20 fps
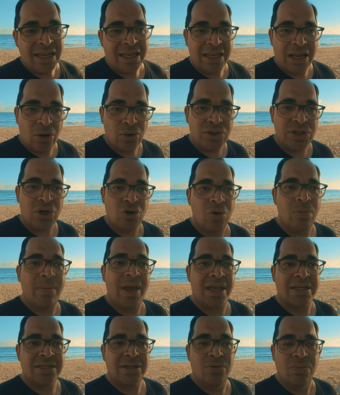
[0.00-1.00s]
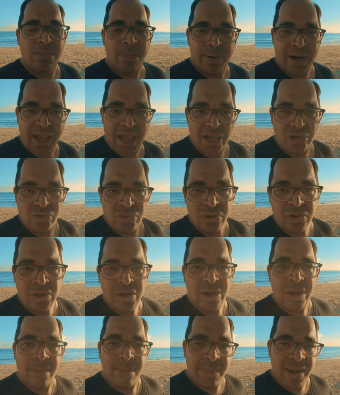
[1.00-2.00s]
não se começa um prédio
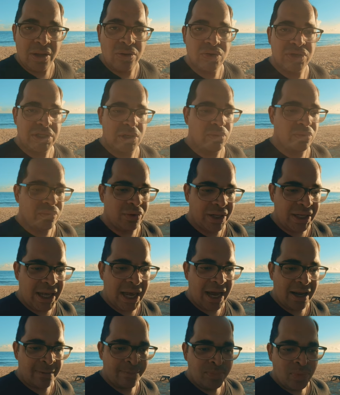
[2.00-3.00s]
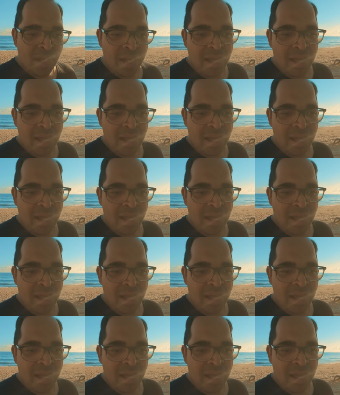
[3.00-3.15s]
pelo segundo andar.